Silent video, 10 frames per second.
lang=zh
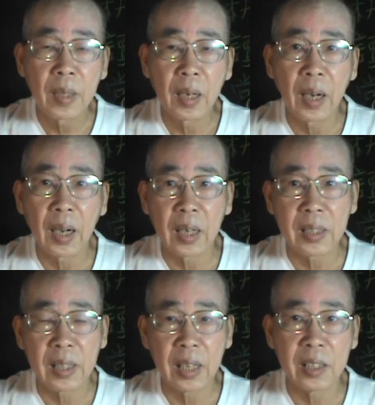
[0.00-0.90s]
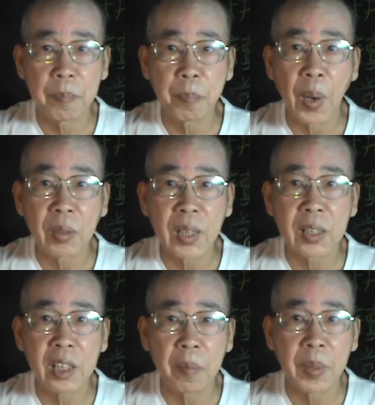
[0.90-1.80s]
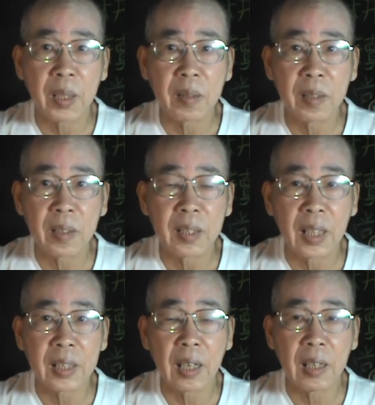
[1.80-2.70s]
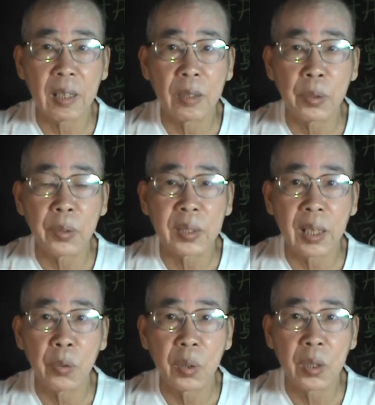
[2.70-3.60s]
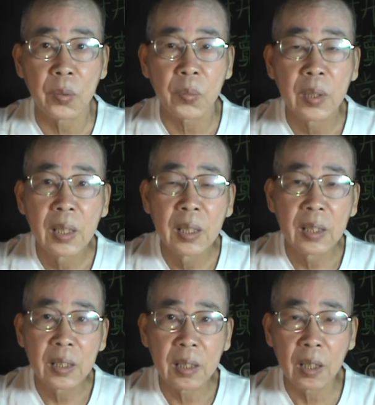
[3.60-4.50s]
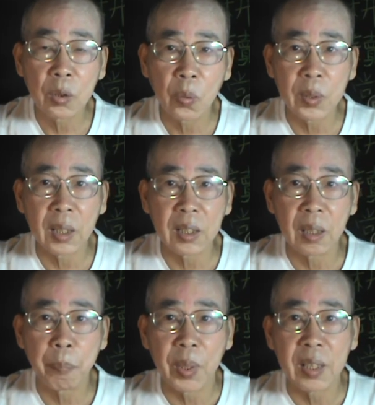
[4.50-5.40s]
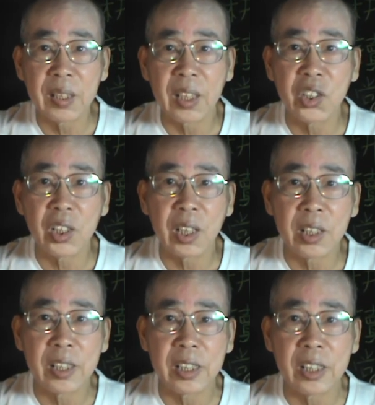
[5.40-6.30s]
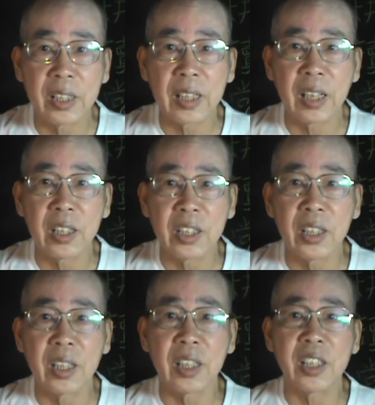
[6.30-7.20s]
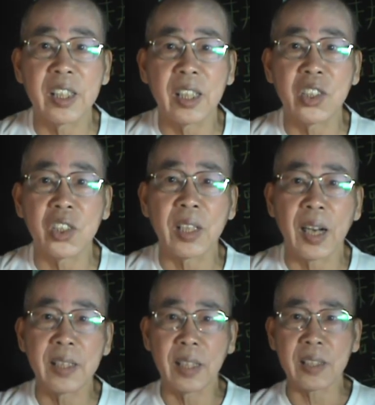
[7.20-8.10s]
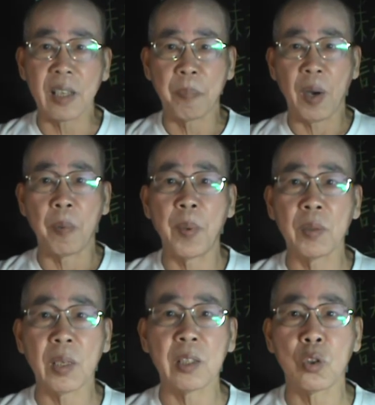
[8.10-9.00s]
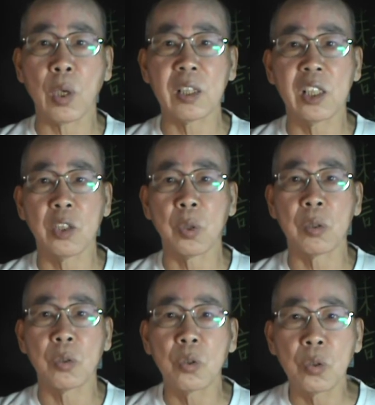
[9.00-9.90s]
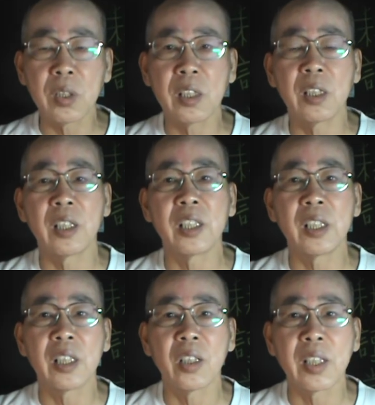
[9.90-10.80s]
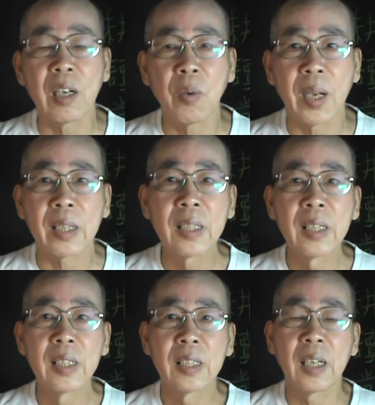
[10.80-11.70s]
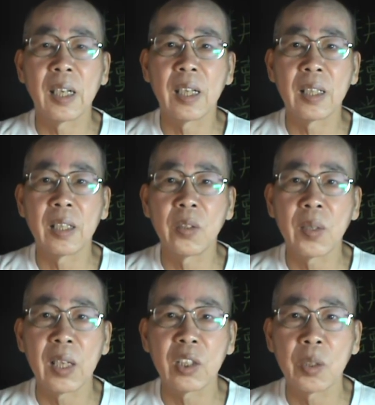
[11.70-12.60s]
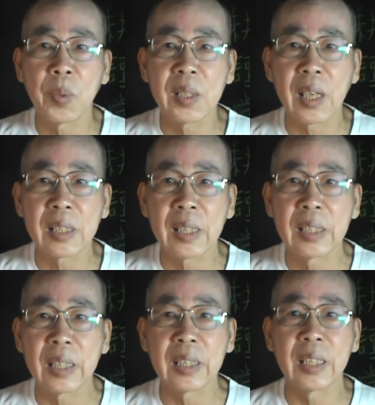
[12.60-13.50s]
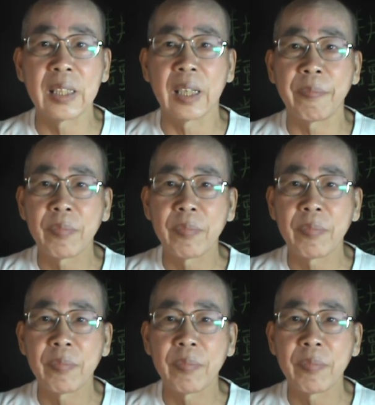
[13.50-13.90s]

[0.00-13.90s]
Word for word: 啊，而且它已经跑在前面，人家在远远在落后。啊，同样的，别人也尽了极，他的敌人也尽了极大力量在跑，跑到喘气喘吁吁，心心跳加快，啊，流汗，体温上升等等等，